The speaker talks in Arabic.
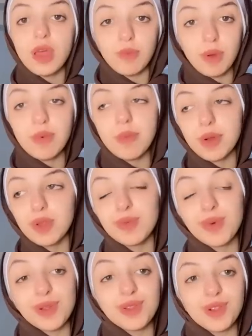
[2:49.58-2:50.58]
المهم برضه
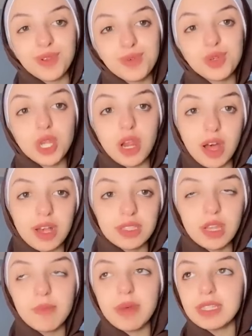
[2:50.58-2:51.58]
ما قلتلكوش اللي
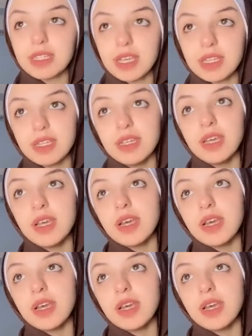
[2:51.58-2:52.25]
حصل بعد كده